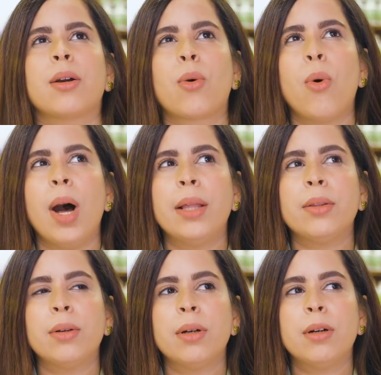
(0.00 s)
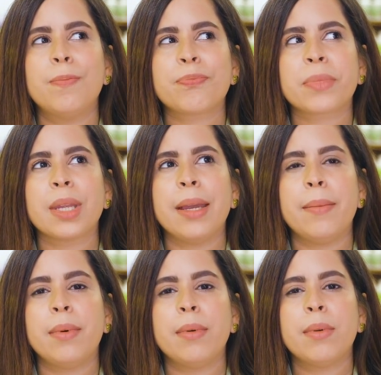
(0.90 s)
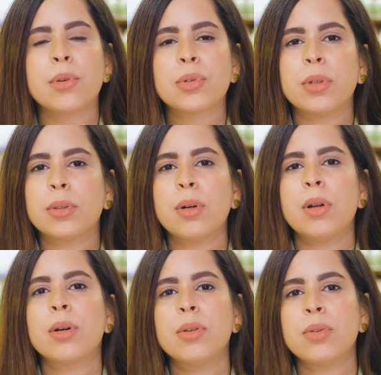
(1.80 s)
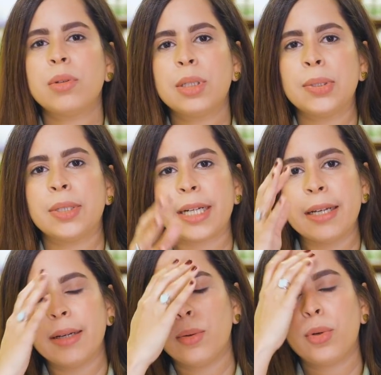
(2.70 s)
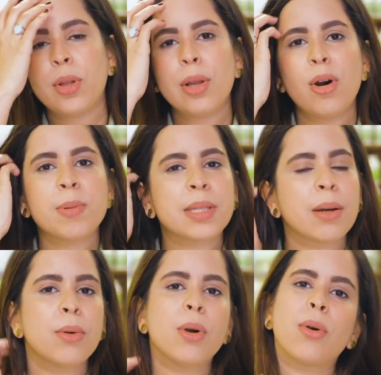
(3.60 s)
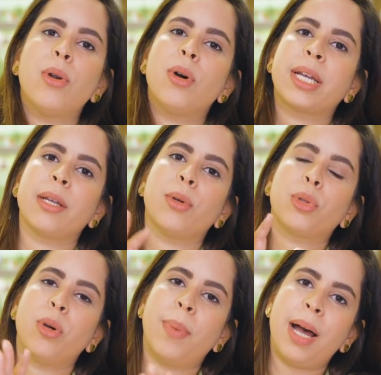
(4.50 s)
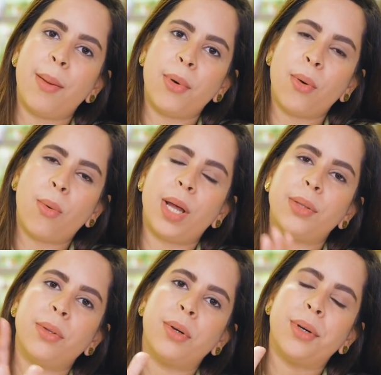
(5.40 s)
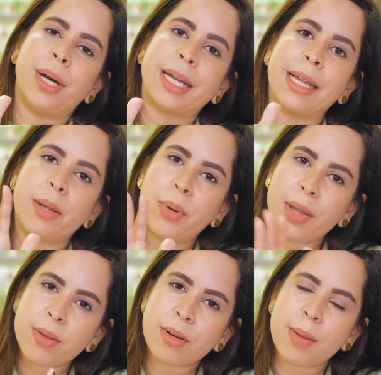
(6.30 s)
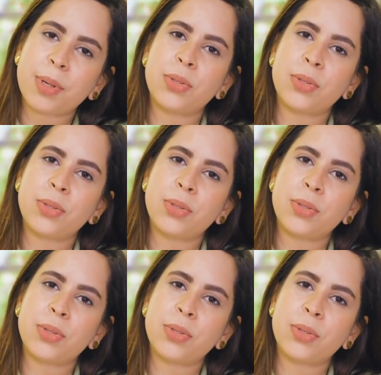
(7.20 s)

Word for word: cuando nosotros los consultores, uno de los obstáculos con los que nos topamos cuando queremos ayudar a una